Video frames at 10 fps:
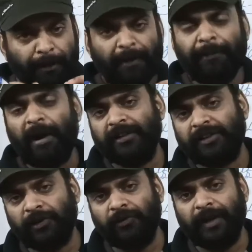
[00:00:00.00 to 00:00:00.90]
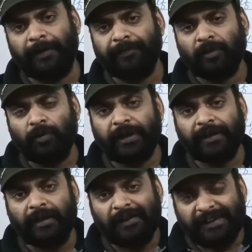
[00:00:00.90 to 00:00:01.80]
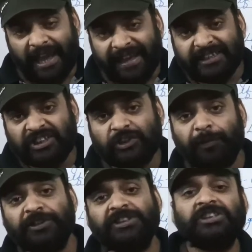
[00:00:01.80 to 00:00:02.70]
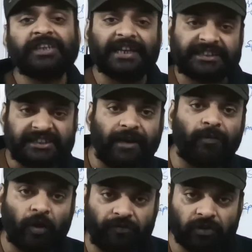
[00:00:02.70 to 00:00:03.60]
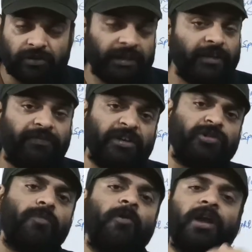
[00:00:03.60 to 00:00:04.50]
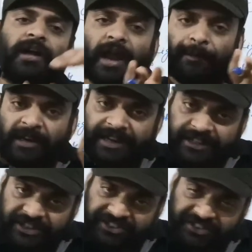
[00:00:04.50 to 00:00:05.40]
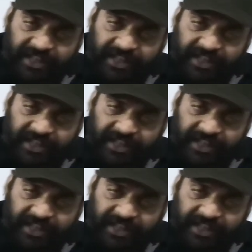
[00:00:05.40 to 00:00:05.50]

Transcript: अब मैं बात करूंगा ओके okay, ये एक्सेस प्रेशर कैसे डेवलप होती है फर्स्ट ऑफ ऑल अगर आपने लेक्चर्स